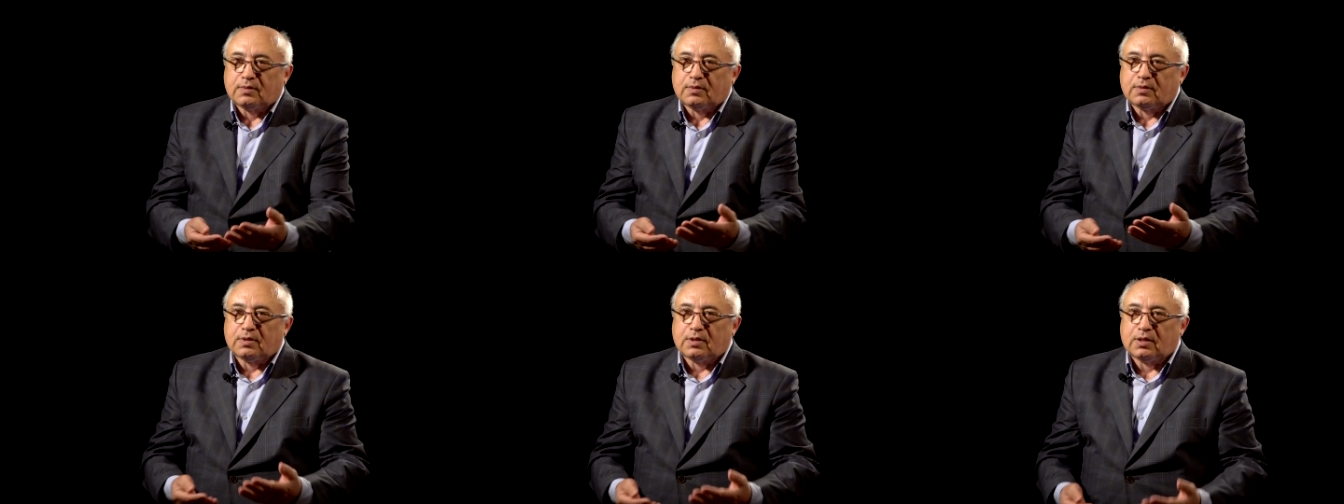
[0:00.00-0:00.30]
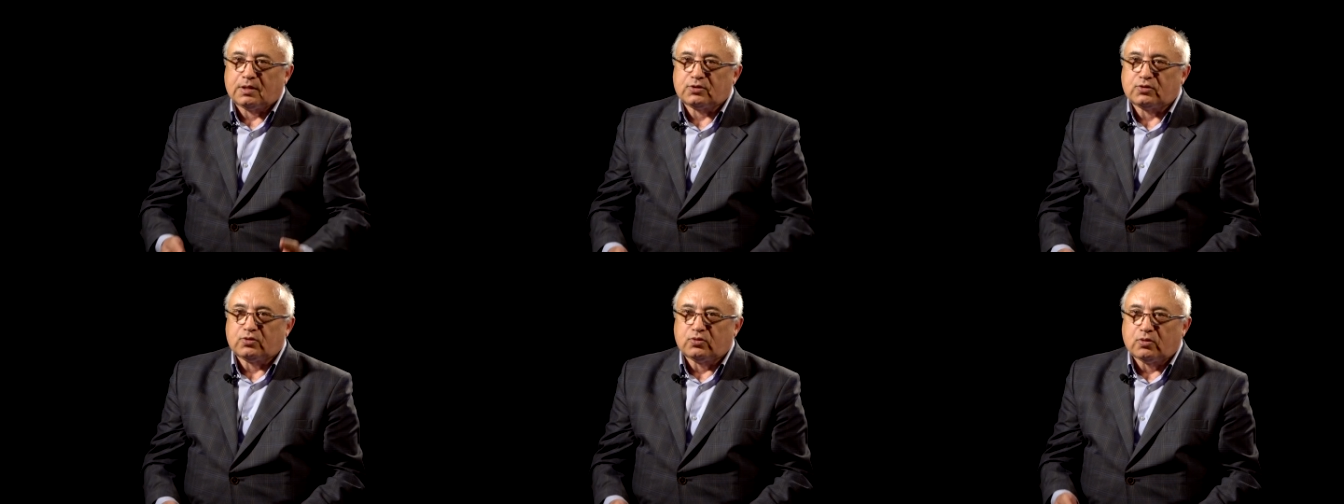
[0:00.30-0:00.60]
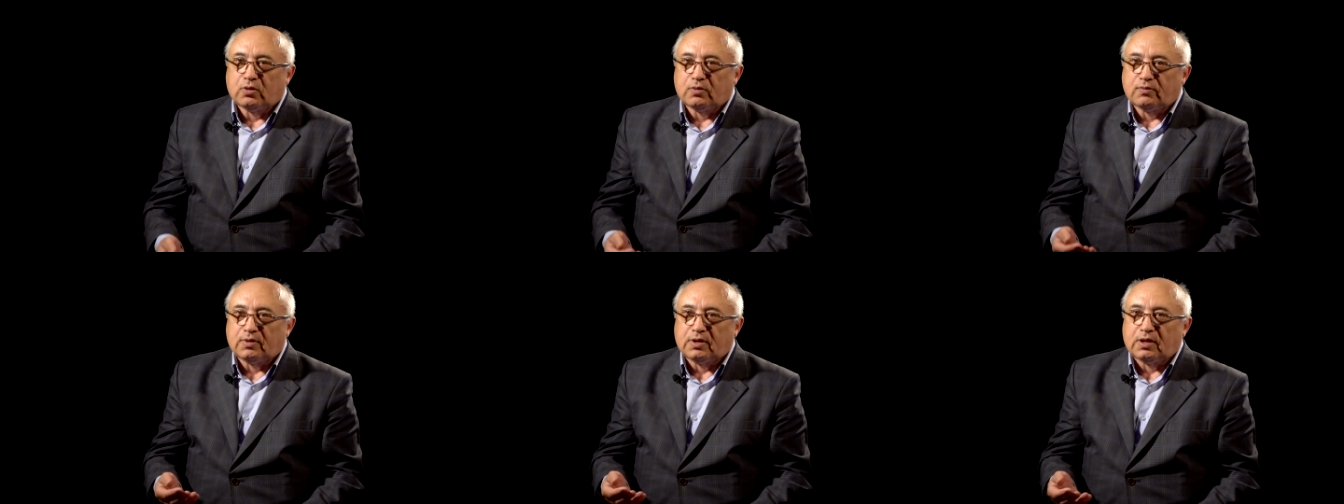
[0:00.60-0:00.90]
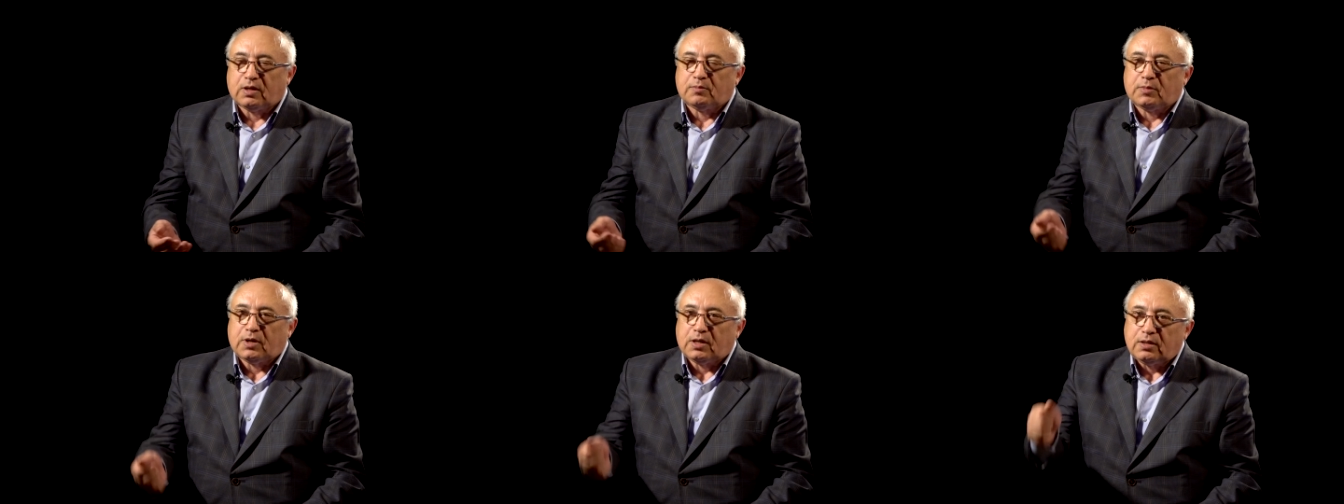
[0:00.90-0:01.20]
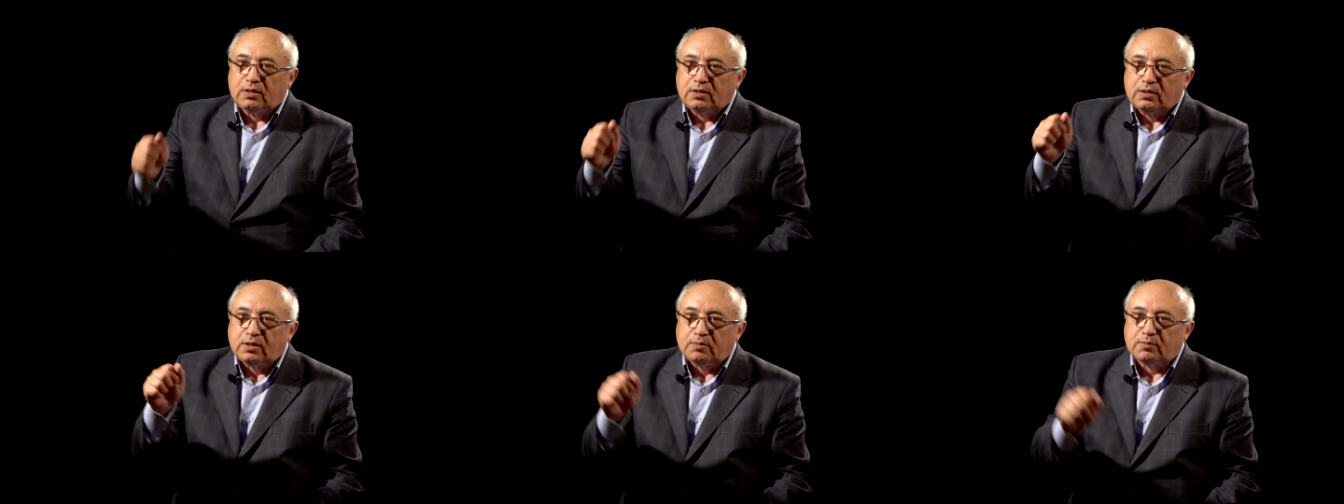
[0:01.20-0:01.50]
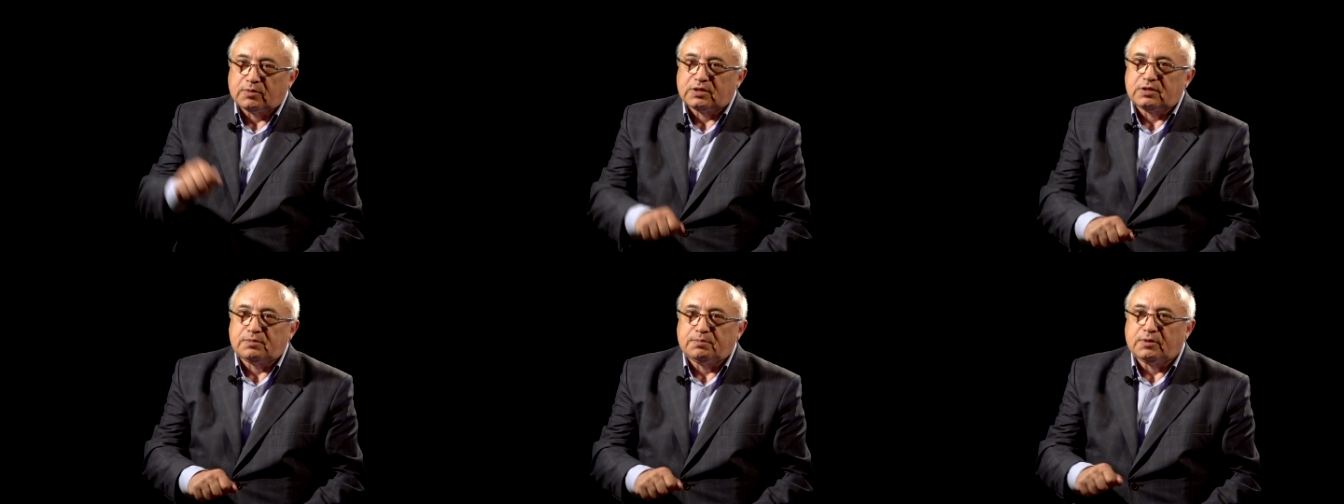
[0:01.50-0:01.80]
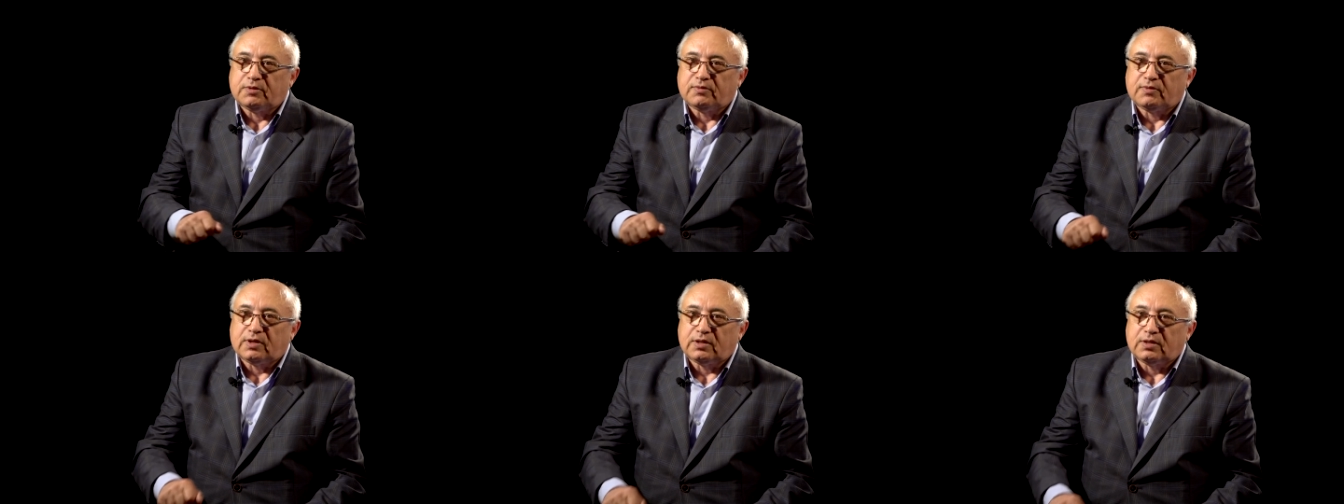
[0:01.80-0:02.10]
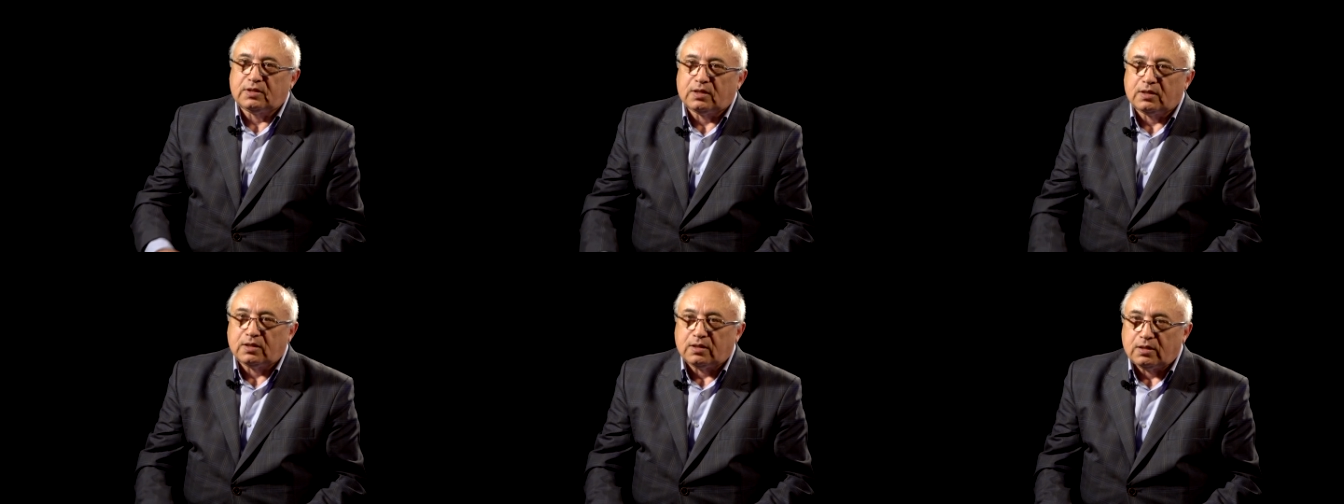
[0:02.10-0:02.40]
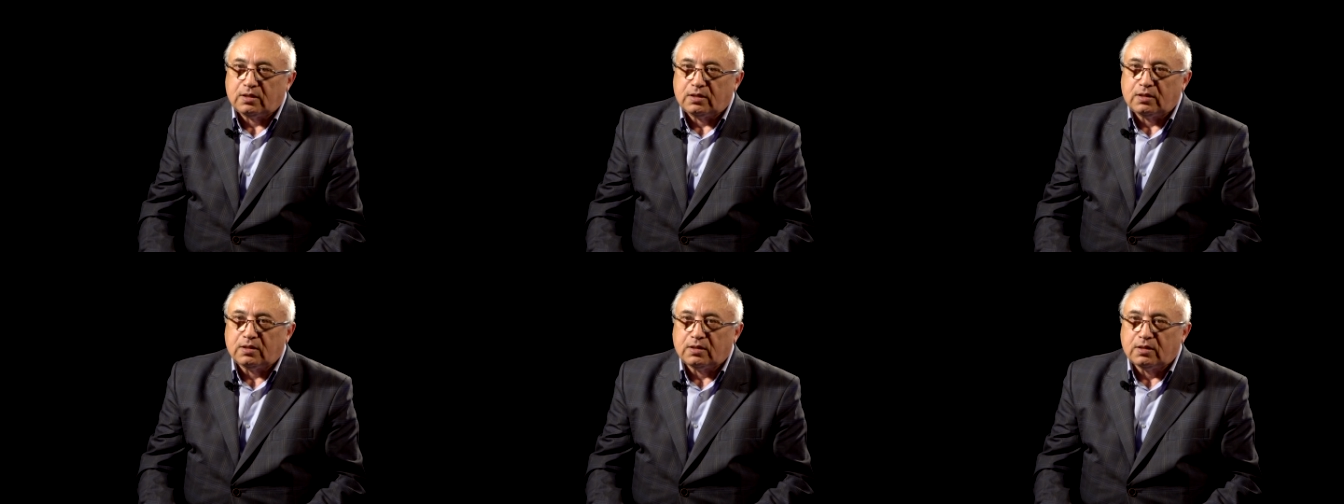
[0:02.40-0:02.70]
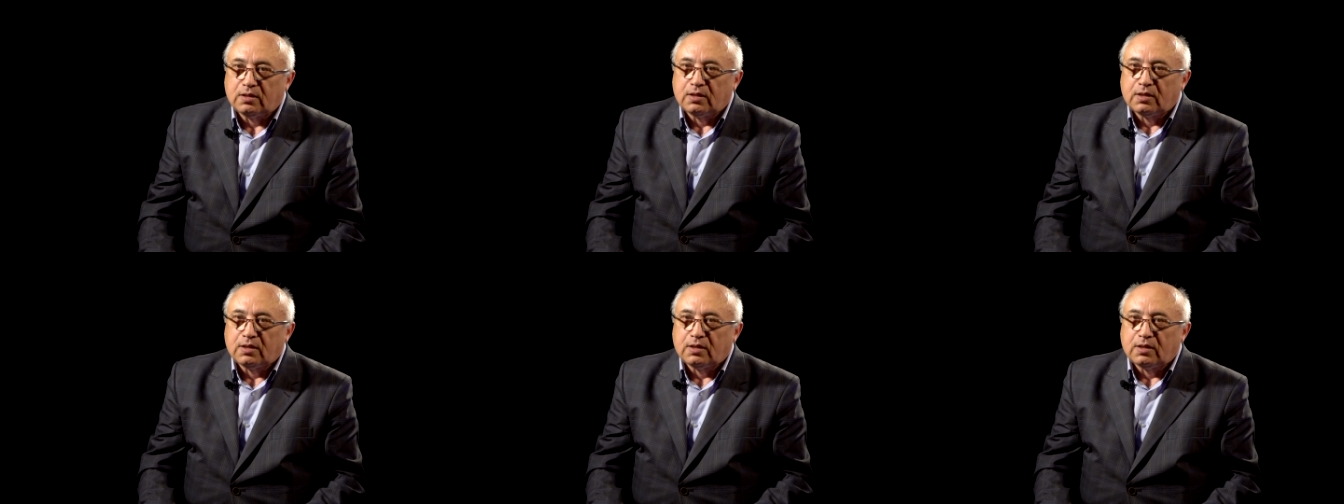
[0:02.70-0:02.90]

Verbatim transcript: основа, а маленьким разбивать орехи.